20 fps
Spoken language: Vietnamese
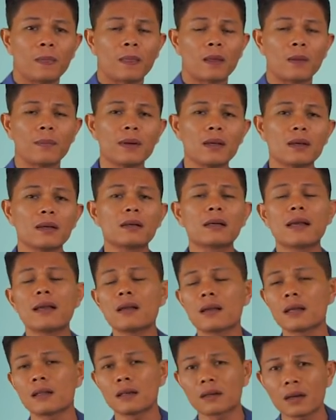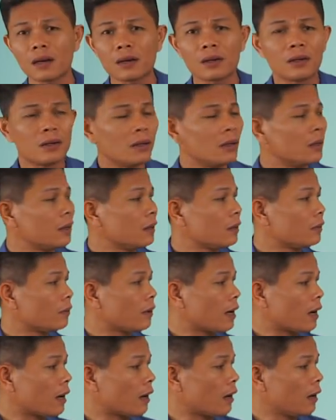không biết những cái kiến thức đó.
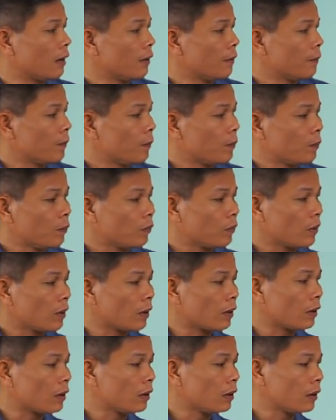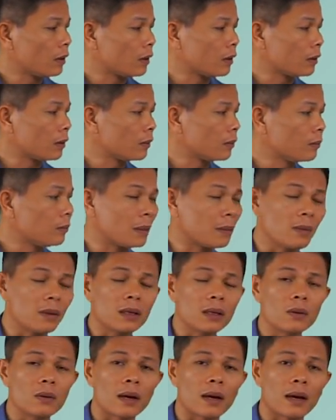Và mình mới
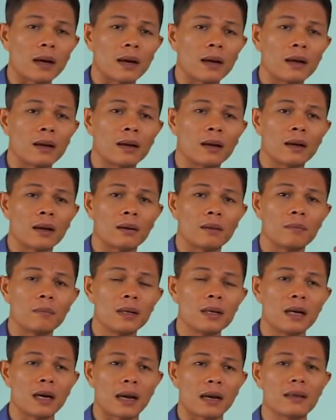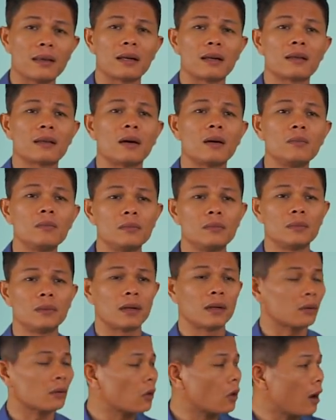kêu là bây giờ hãy nhanh chóng
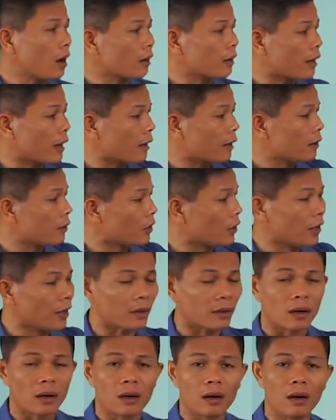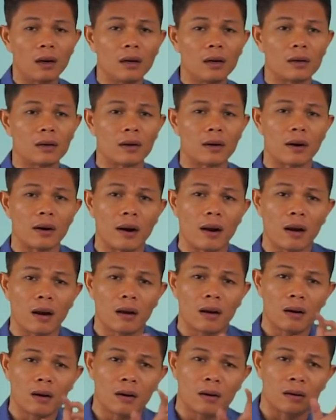thoát ra để tiền
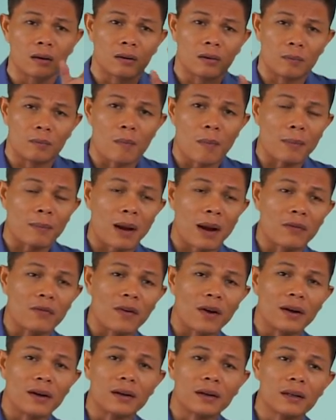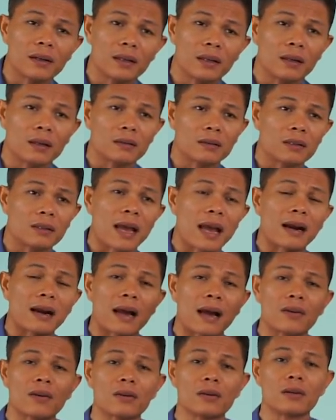nó bạn bảo vệ được cái gì sang
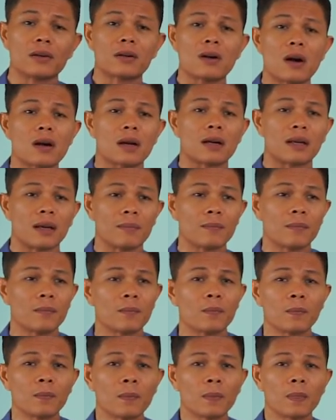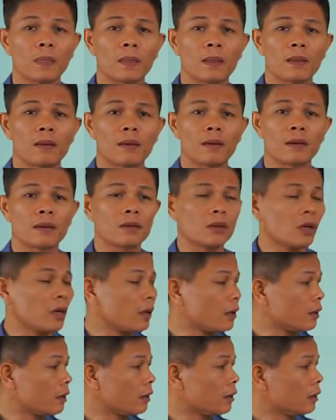lại cho người có kinh nghiệm. Thì
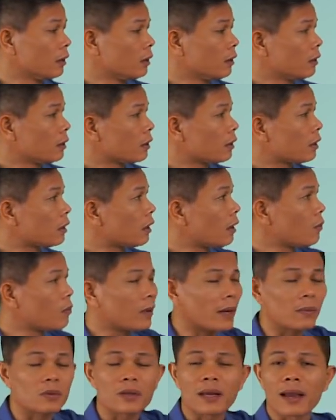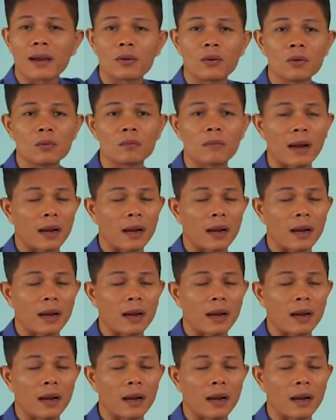không kịp sang luôn,